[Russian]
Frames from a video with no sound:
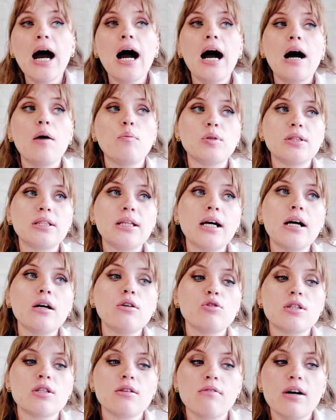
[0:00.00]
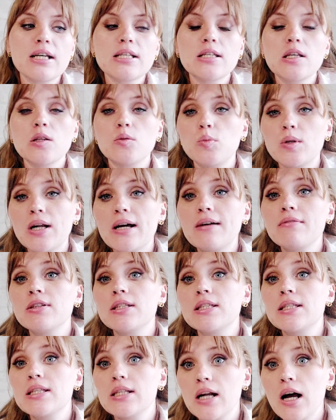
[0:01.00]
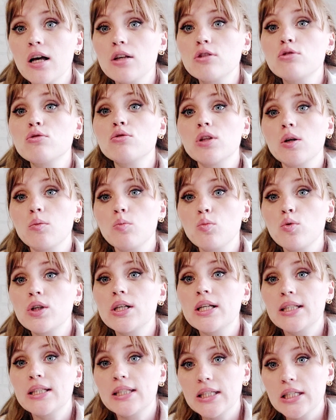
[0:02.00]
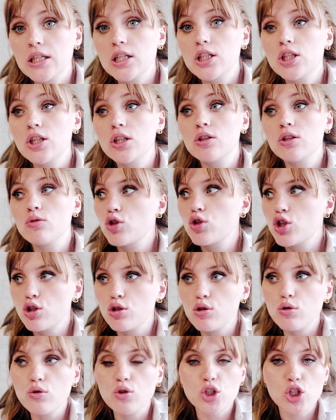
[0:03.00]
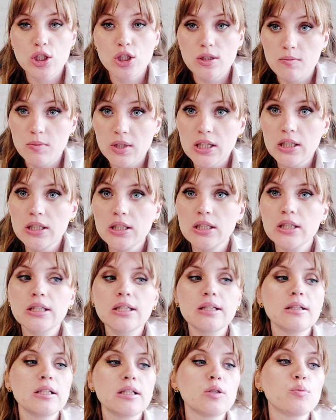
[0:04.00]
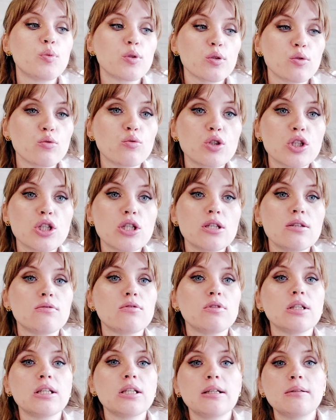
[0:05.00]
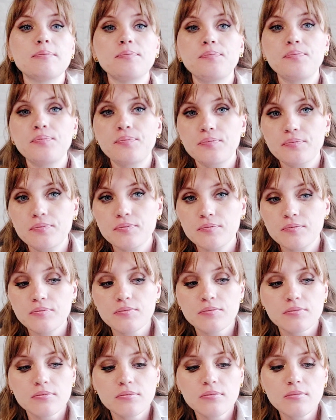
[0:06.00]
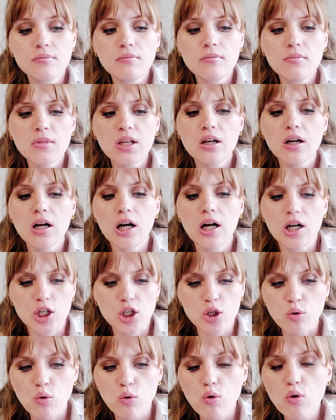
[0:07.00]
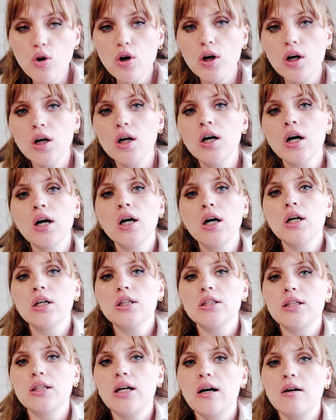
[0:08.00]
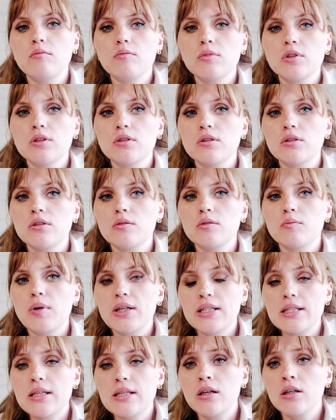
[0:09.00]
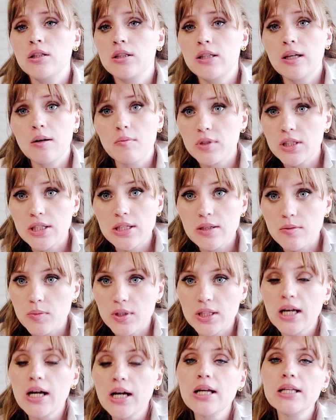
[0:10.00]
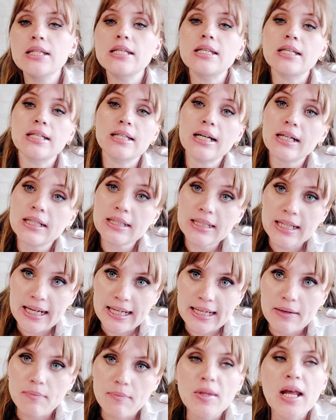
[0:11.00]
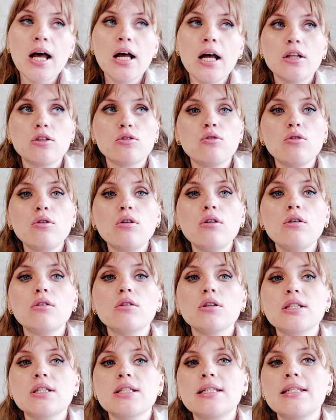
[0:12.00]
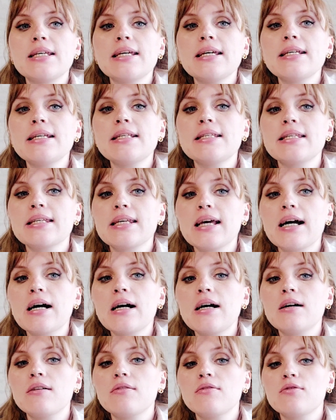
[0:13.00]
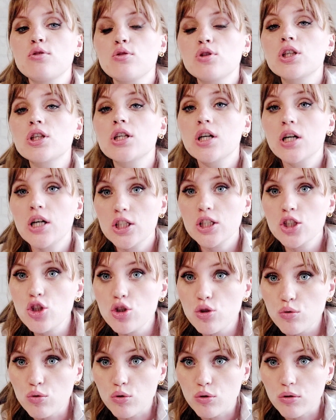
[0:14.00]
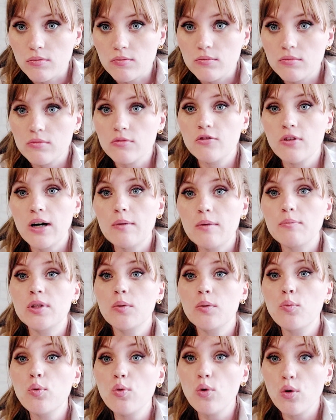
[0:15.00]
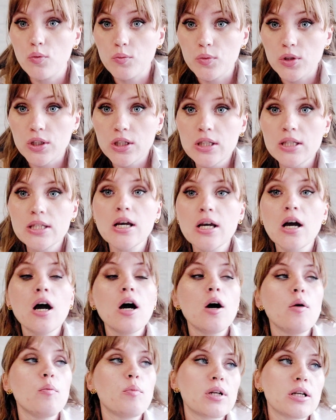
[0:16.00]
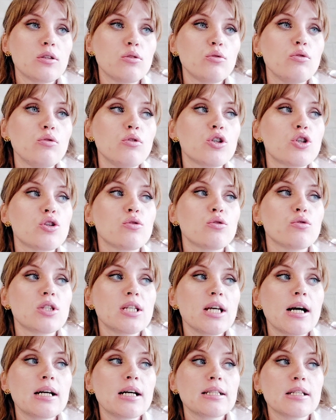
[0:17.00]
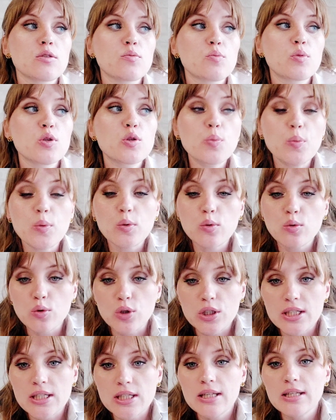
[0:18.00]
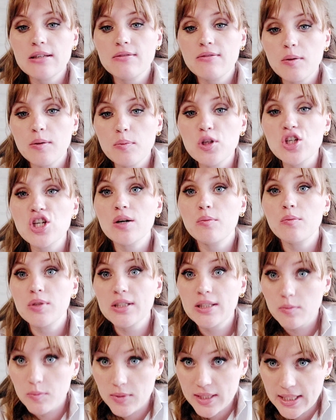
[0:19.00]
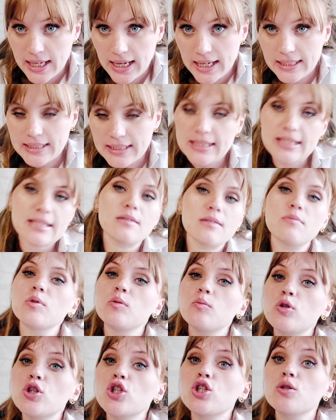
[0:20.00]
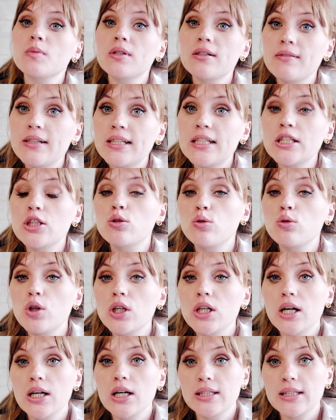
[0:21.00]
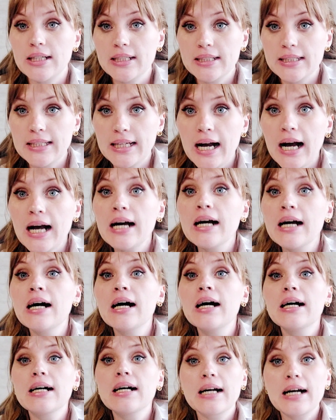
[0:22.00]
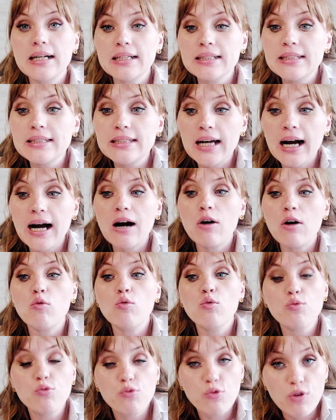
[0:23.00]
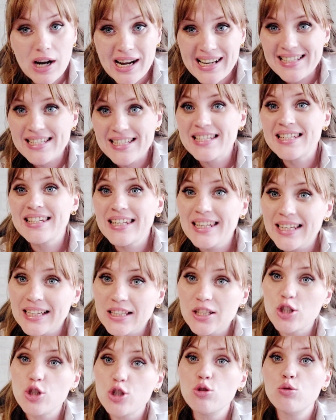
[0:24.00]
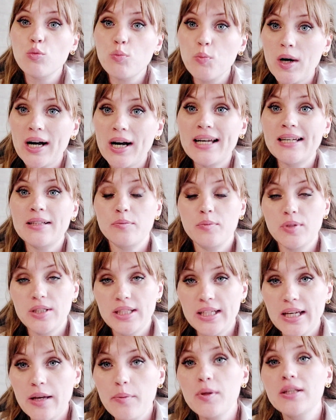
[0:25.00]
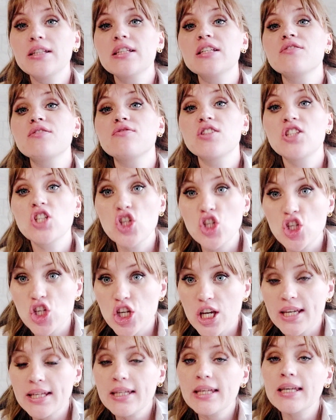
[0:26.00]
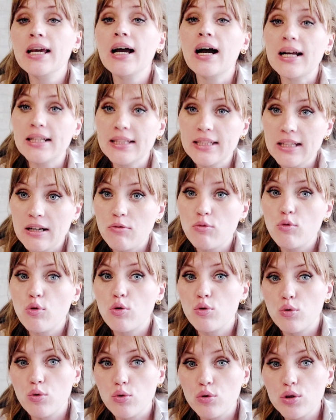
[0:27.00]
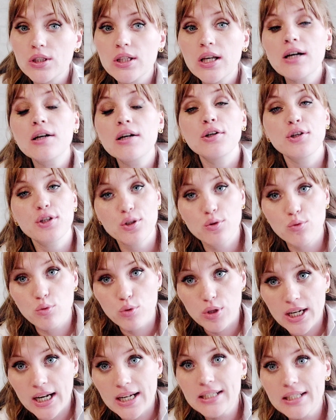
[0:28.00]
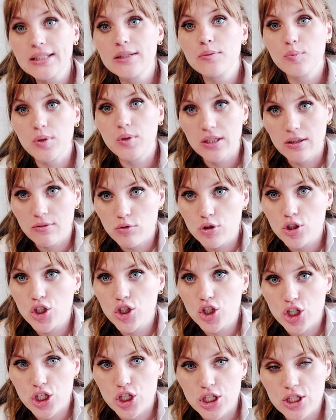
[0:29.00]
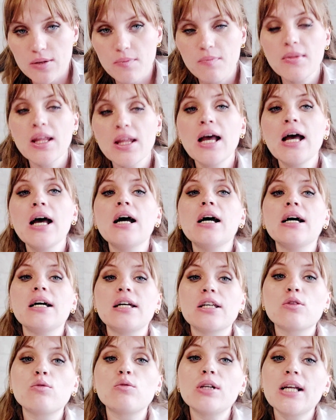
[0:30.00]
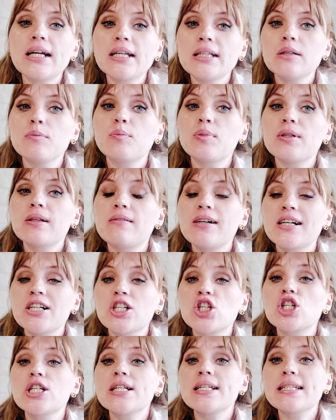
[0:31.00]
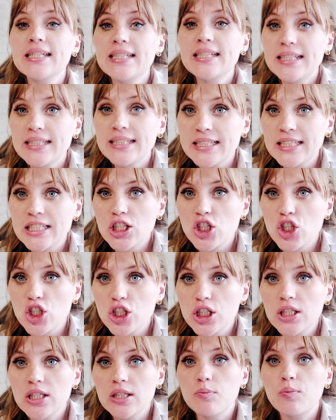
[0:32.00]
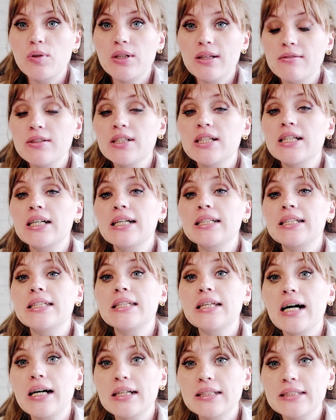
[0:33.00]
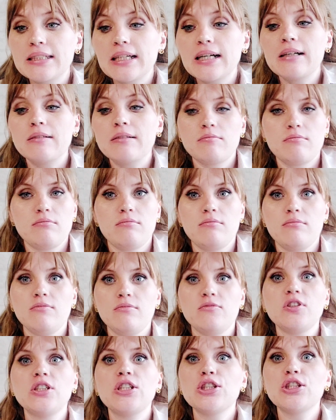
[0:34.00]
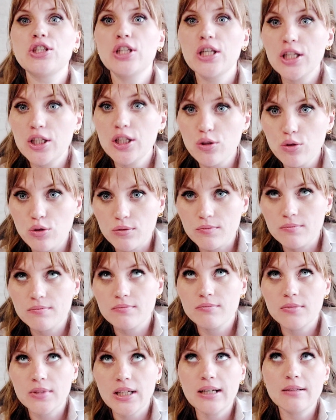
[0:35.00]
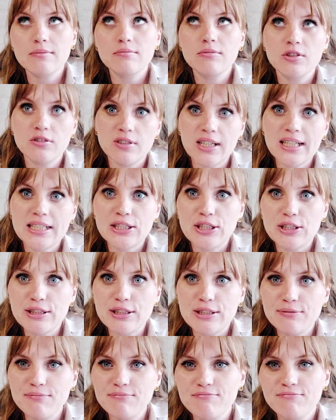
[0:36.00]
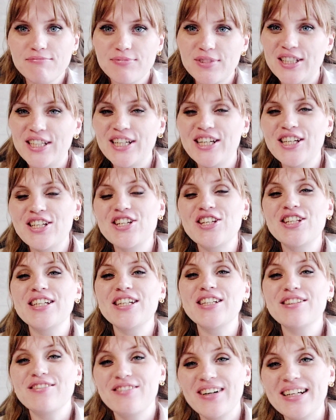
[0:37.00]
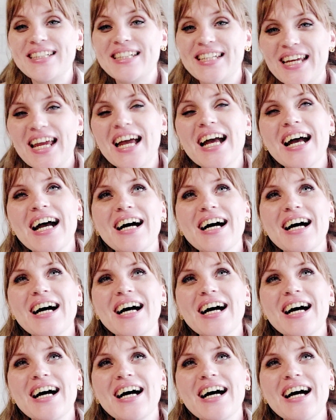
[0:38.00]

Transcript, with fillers: а пытаются вас отправить сразу на более такие уже сложные методы репродуктивные, как ЭКО, там, э, под, э, там инсеминации и так далее. Но здесь я все-таки хочу вам напомнить про то, что диагноз бесплодия и вообще об этом диагнозе мы можем говорить только тогда, когда у вас не наступает беременность в течение одного года регулярной половой жизни. Регулярная половая жизнь это 3-4 половых контакта в неделю, да, 2-3 3, 4, 2, 3